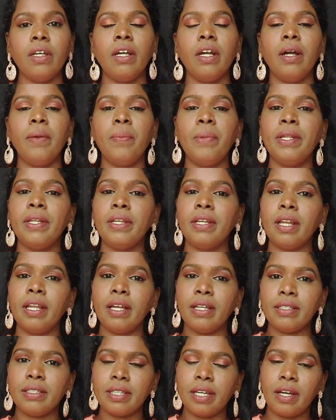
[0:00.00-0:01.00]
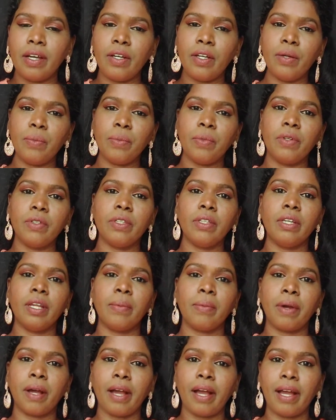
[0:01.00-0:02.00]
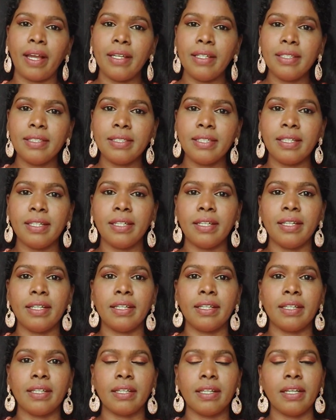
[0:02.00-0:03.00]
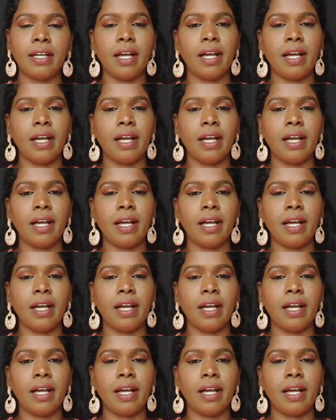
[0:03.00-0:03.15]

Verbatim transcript: அப்படி ரிலாக்ஸ் ஆகும்போது நம்ம ஐஸ் கீழே இருக்கிற